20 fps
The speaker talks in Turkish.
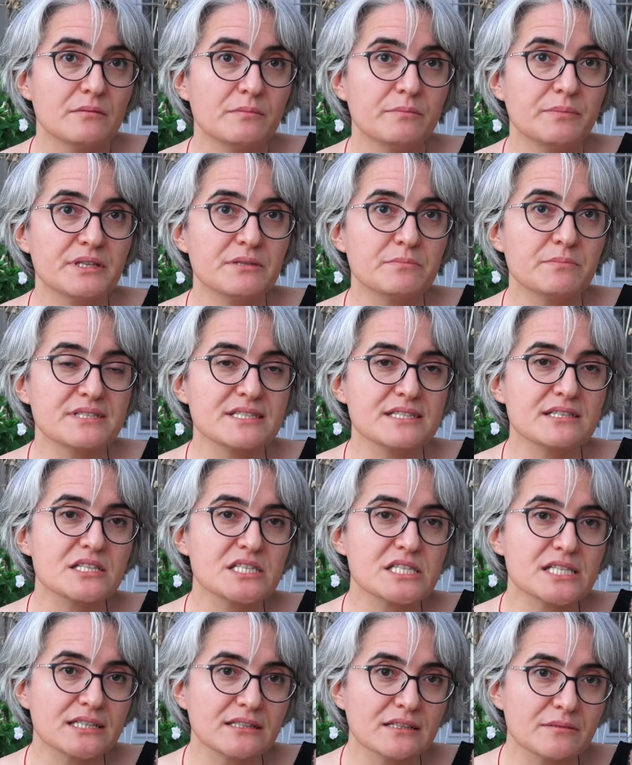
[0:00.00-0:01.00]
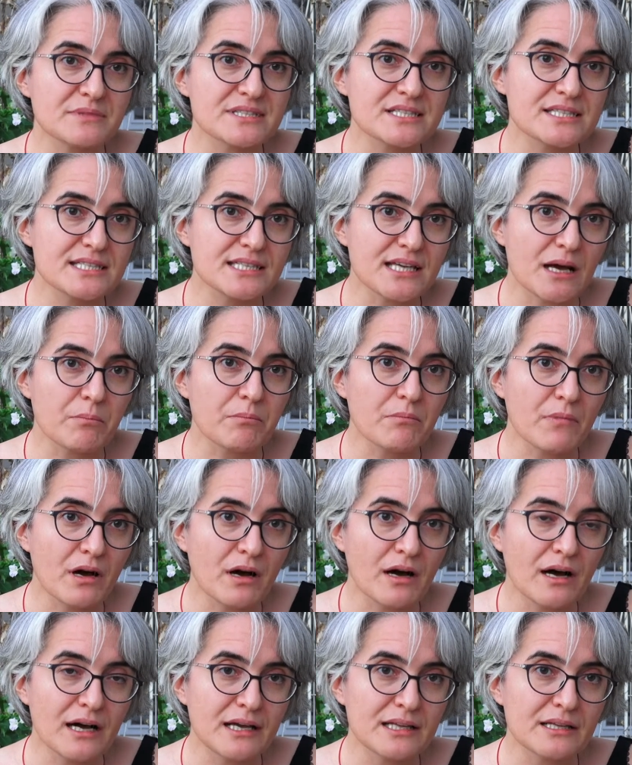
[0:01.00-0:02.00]
bir basın açıklaması yapma
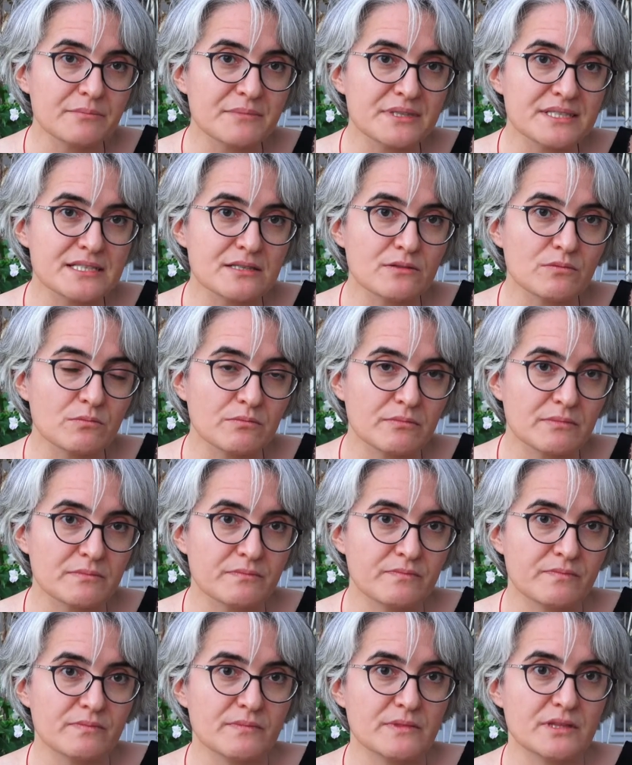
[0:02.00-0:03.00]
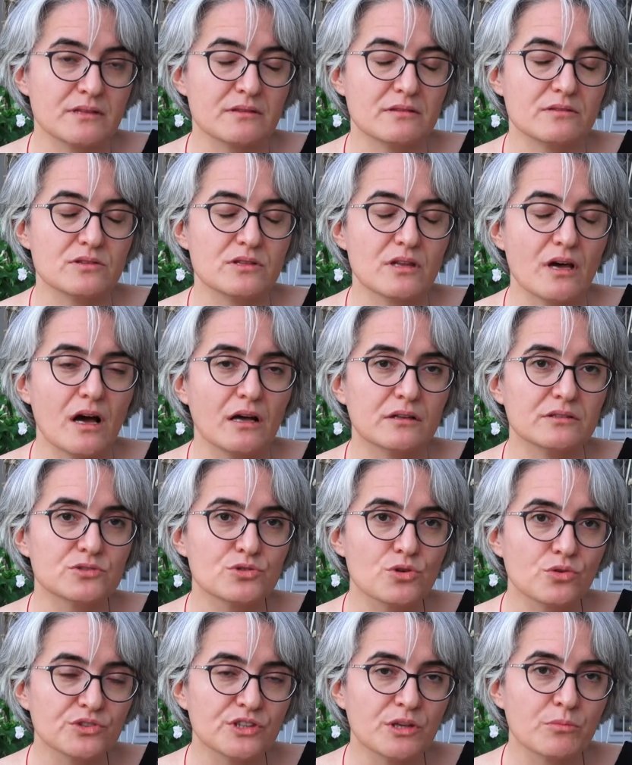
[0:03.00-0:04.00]
halimizin
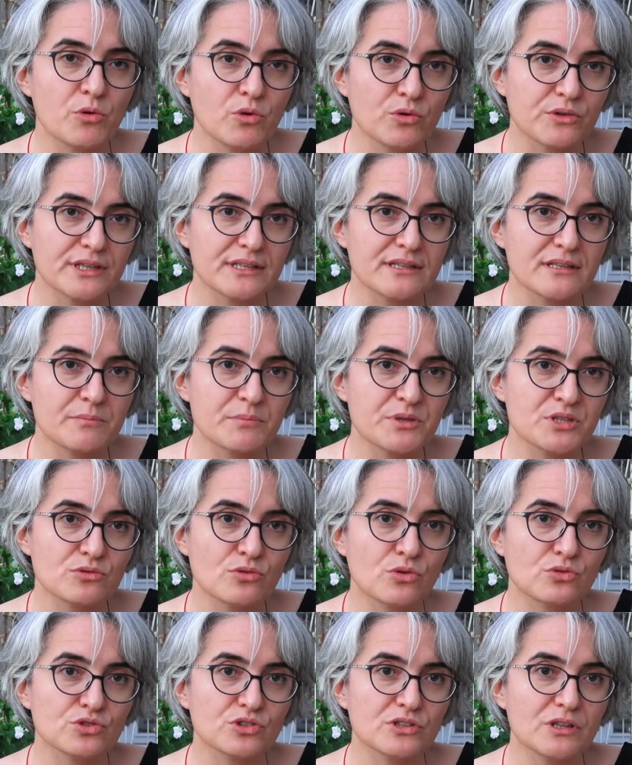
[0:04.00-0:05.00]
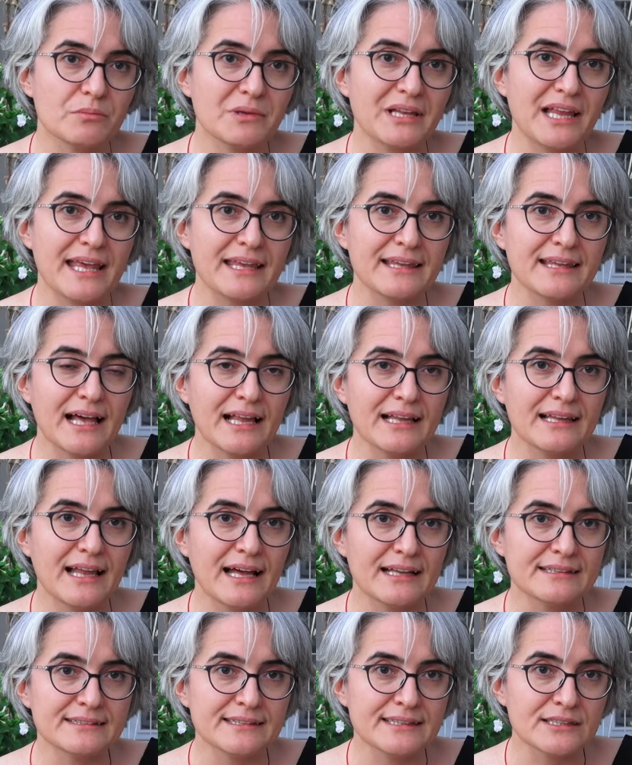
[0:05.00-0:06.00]
çok demokratik bir noktada bile
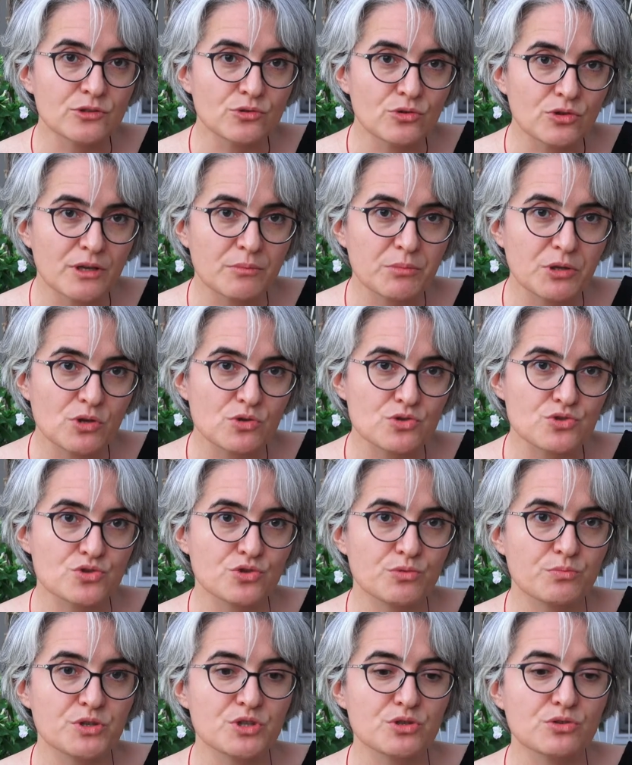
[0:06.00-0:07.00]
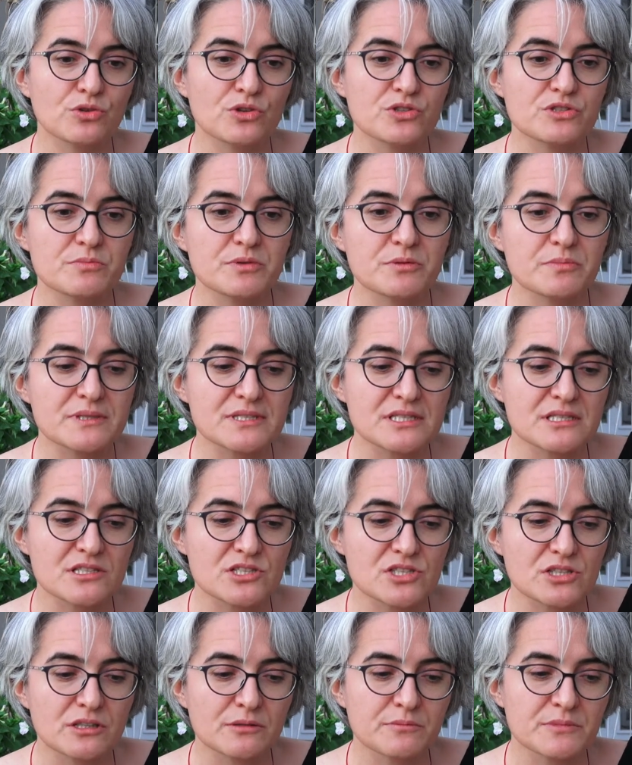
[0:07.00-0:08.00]
engellendiğini görebiliyoruz. Çünkü bir gün önce bir basın
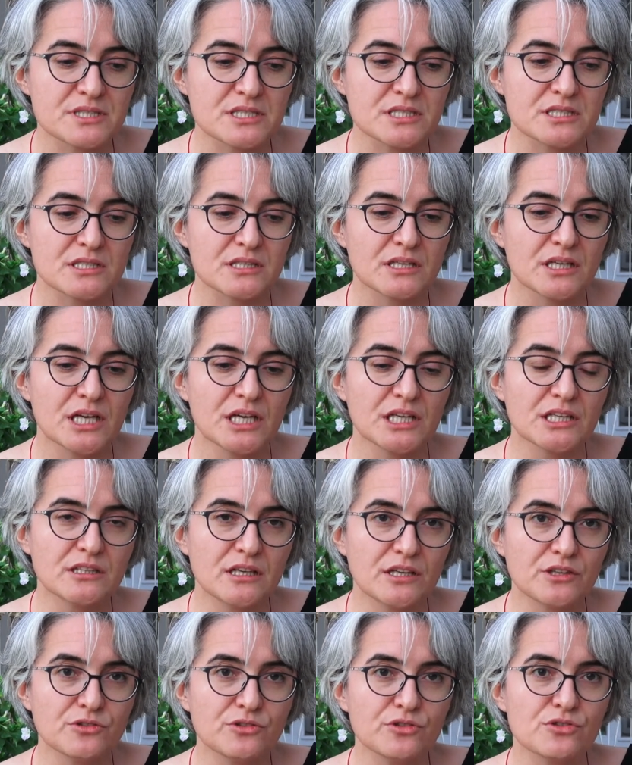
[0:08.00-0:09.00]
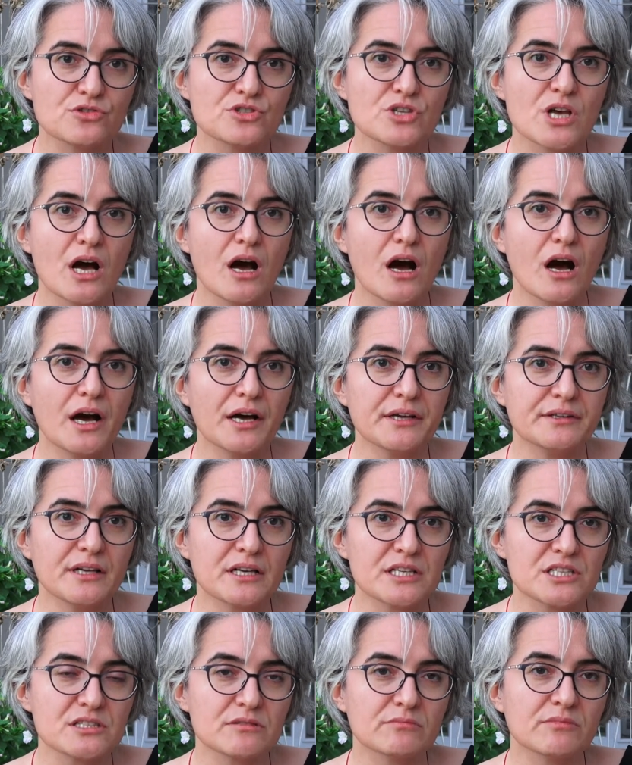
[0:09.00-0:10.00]
açıklaması yayınlıyoruz. Aynı
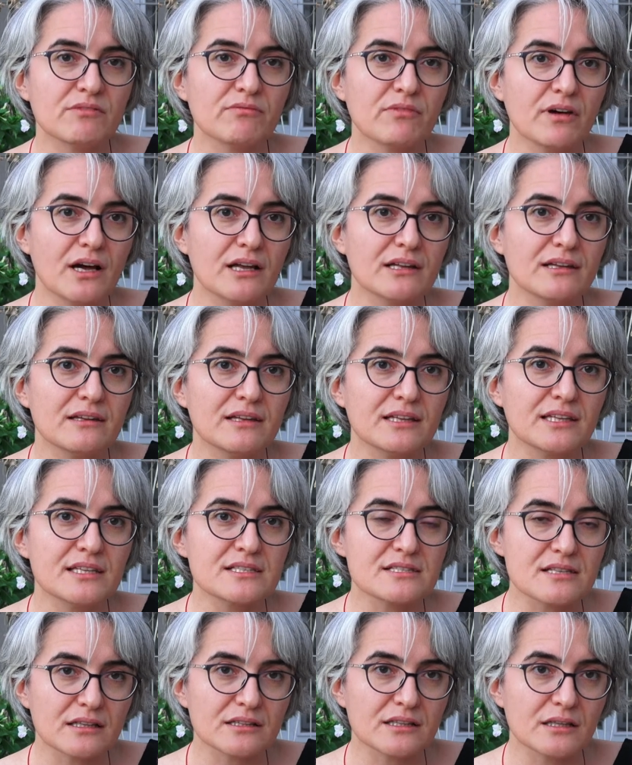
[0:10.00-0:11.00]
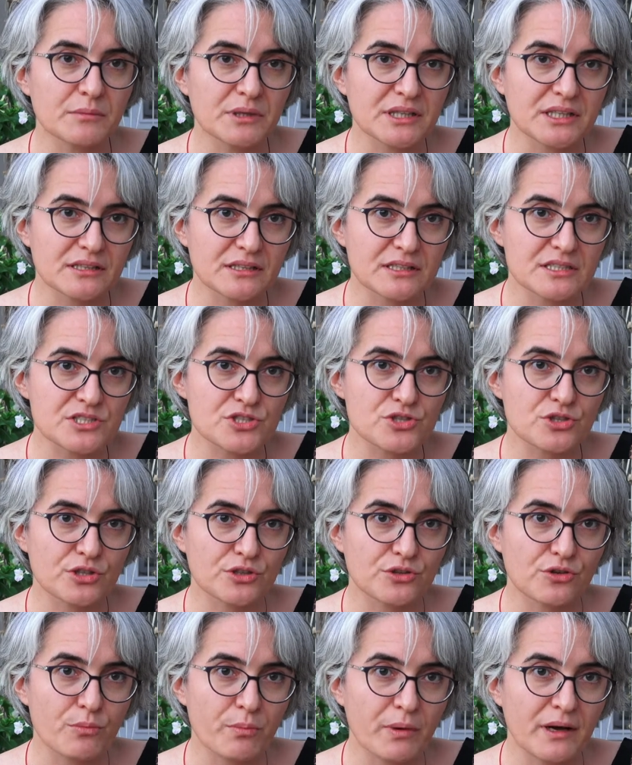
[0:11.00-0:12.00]
akşamda valilik yasaklama kararı
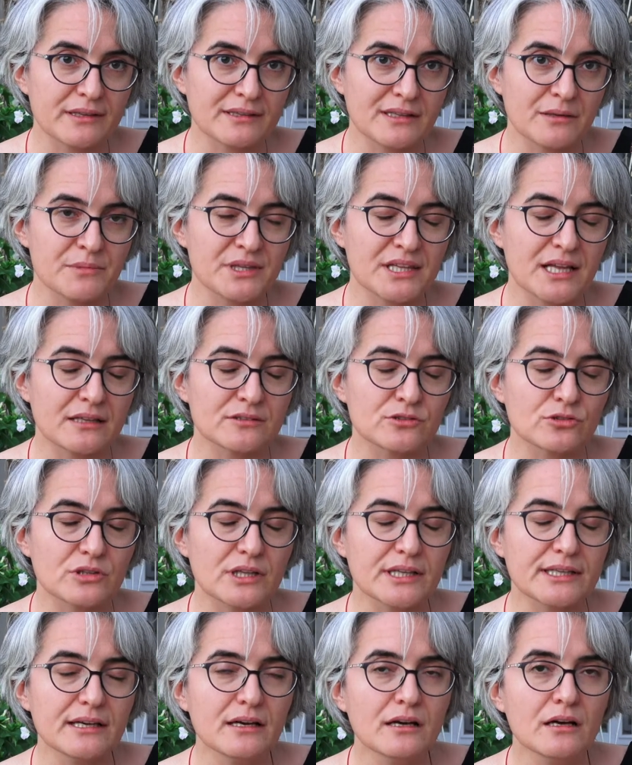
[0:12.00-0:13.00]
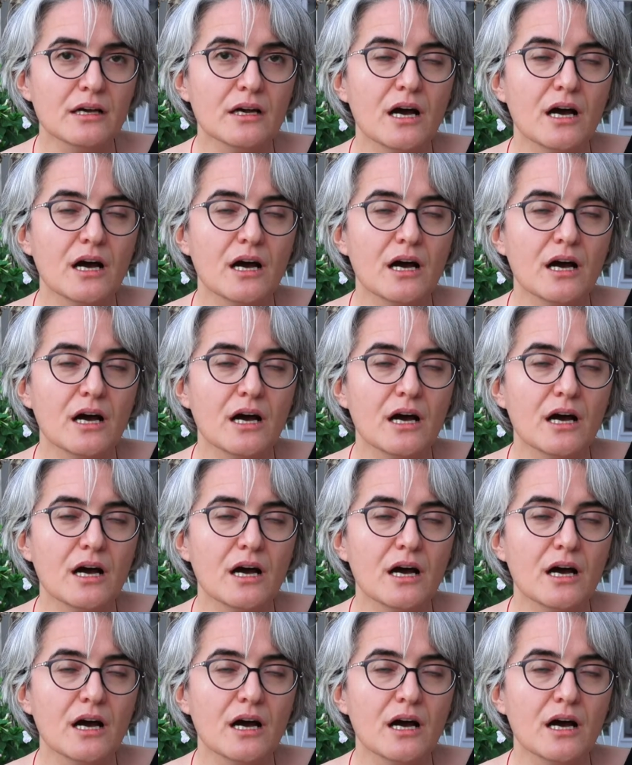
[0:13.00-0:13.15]
çıkarıyor pandemiden dolayı.